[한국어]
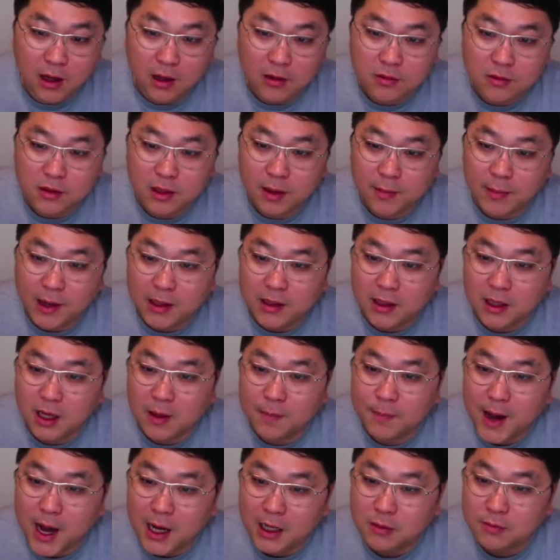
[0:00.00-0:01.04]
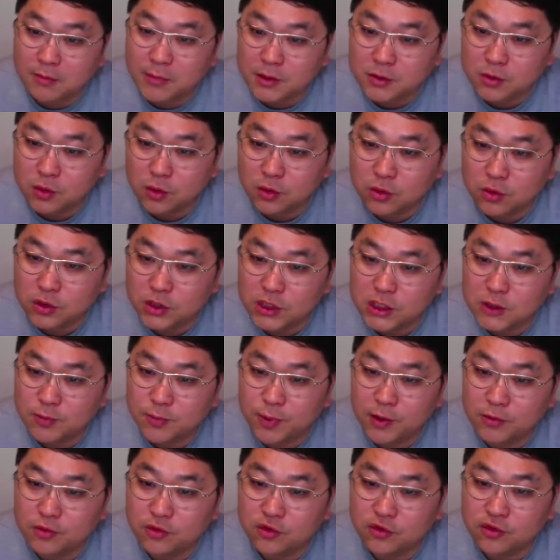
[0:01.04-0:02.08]
근데 만약에 빠른 배송으로
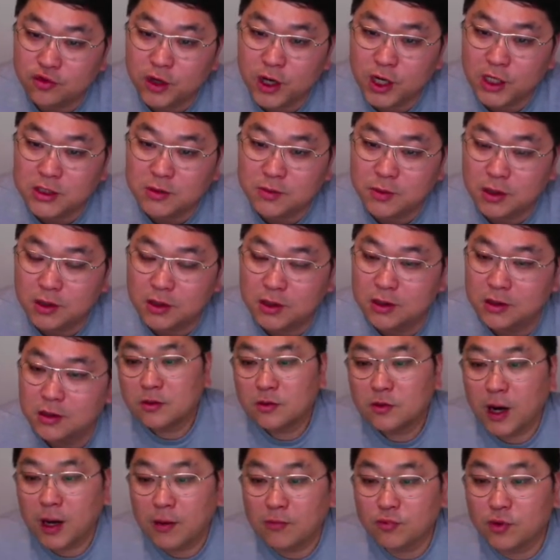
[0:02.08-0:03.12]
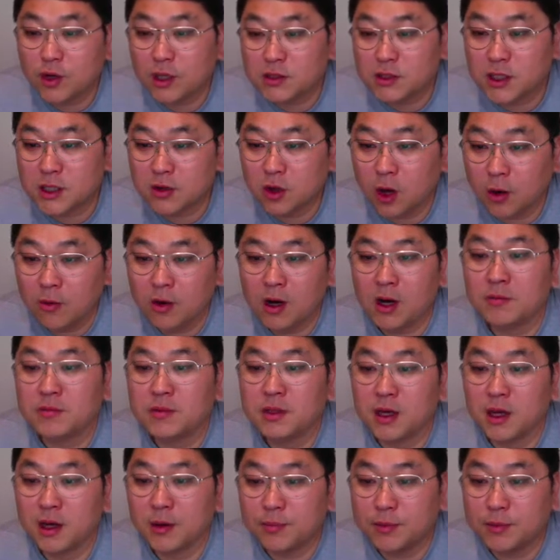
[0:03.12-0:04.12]
20파운드 추가하시면은 관부가세가 넘어갑니다.